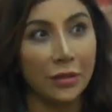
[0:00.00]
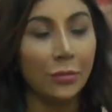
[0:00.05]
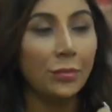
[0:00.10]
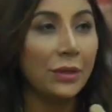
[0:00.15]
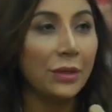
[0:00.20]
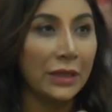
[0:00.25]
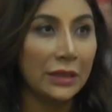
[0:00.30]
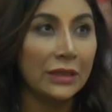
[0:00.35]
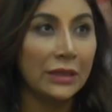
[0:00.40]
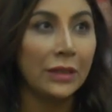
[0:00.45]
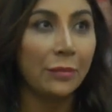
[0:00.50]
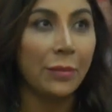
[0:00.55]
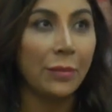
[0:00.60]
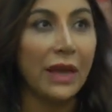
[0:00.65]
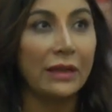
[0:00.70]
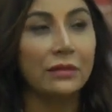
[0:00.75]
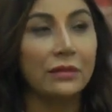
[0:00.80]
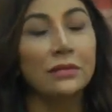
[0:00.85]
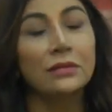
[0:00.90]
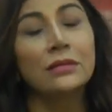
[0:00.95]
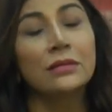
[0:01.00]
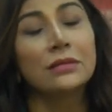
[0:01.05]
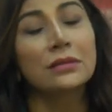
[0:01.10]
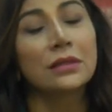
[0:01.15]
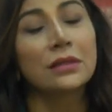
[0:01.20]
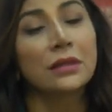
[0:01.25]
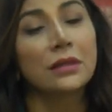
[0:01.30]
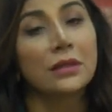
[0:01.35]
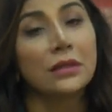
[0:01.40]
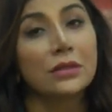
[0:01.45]
ब्रीदिंग पैटर्न
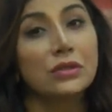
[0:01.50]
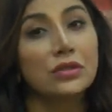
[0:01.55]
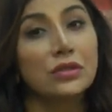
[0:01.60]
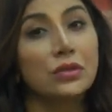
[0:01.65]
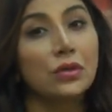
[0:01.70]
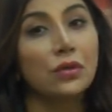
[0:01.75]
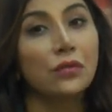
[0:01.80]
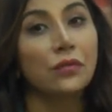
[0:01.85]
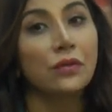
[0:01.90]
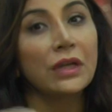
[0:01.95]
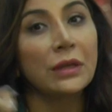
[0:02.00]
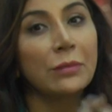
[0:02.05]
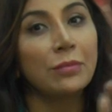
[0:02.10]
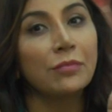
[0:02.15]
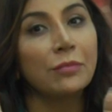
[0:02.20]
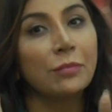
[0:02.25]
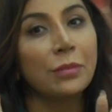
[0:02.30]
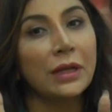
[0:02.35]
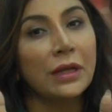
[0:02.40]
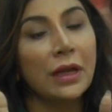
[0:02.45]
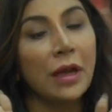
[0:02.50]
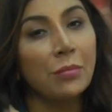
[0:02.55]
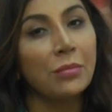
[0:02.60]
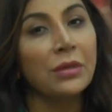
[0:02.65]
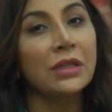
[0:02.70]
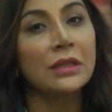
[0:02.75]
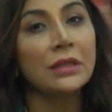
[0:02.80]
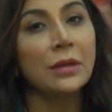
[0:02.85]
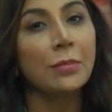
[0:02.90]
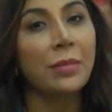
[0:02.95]
सो वी
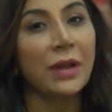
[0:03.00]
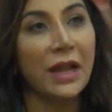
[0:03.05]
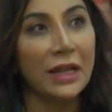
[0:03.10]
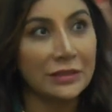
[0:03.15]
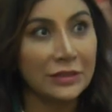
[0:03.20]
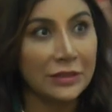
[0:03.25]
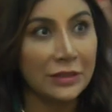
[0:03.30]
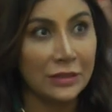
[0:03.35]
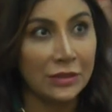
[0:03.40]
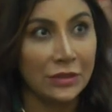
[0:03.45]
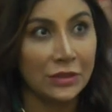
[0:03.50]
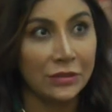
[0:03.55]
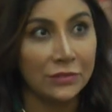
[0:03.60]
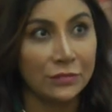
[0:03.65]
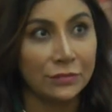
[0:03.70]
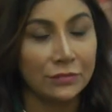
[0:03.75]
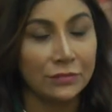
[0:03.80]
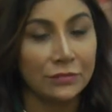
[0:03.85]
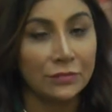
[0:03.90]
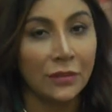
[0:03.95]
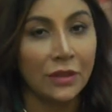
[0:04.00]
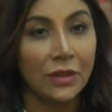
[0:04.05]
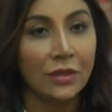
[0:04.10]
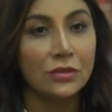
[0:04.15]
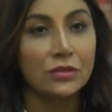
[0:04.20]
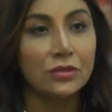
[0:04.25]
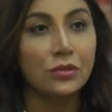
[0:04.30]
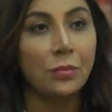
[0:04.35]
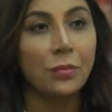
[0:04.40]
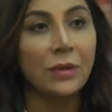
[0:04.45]
कम इन द प्रेजेंट
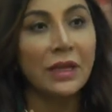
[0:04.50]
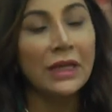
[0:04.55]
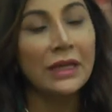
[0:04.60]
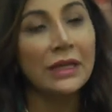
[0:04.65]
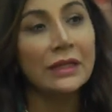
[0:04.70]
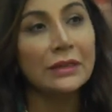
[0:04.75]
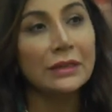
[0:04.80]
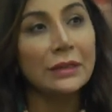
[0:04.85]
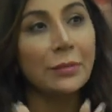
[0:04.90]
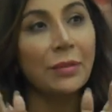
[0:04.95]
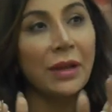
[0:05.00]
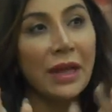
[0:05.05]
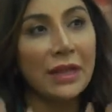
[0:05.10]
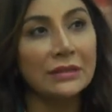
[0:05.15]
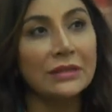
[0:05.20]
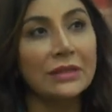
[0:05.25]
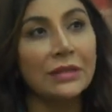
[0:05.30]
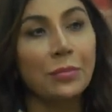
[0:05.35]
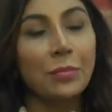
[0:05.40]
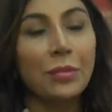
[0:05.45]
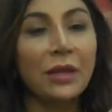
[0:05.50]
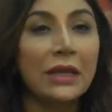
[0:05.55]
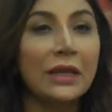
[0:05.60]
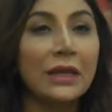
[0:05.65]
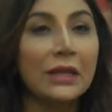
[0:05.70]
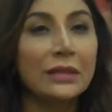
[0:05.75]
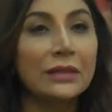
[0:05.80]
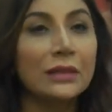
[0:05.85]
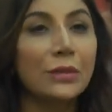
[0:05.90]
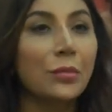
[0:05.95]
सो बींग इन द प्रेजेंट
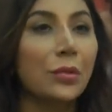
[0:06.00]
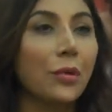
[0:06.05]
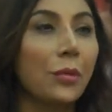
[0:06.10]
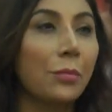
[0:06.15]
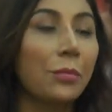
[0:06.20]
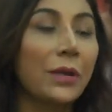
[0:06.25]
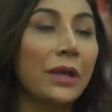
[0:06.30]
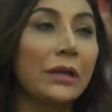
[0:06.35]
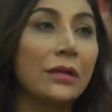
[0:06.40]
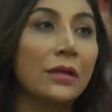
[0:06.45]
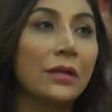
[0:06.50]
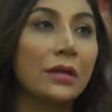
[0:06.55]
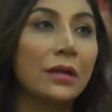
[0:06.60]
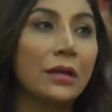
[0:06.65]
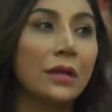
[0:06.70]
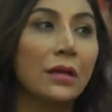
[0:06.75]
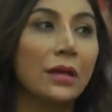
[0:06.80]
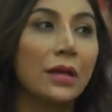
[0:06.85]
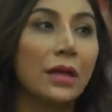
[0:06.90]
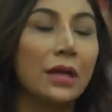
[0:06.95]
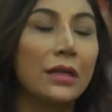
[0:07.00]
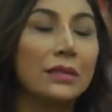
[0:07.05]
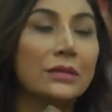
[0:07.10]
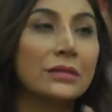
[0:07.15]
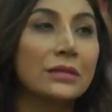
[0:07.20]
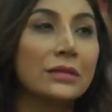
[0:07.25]
बींग इन द मोमेंट इज़